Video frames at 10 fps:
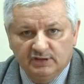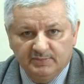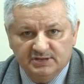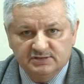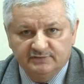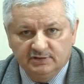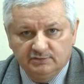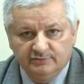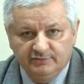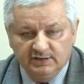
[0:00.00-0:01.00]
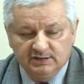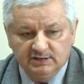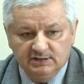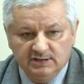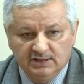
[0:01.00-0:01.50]
dla pracowników,
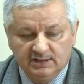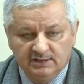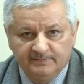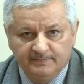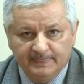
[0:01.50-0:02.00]
jak i dla